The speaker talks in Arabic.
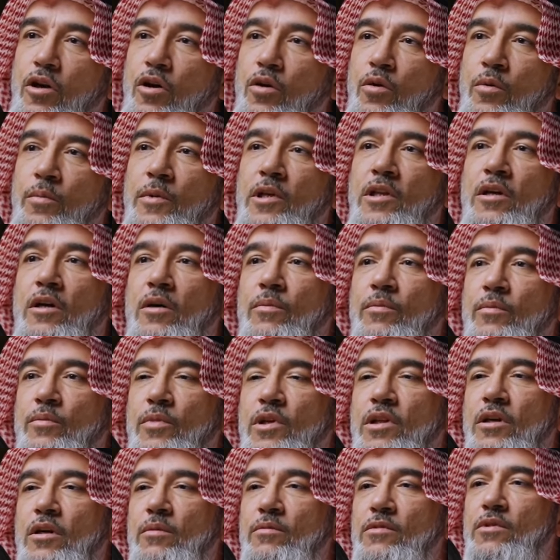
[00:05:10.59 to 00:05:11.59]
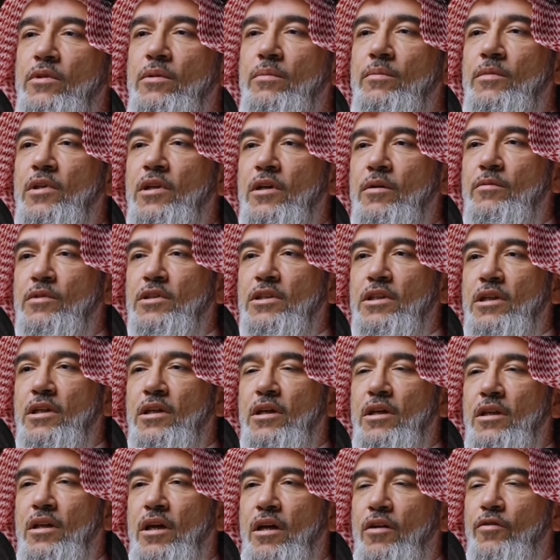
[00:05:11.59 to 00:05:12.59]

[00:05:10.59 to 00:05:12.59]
وبيدعم بيدعم بيدعم الشركات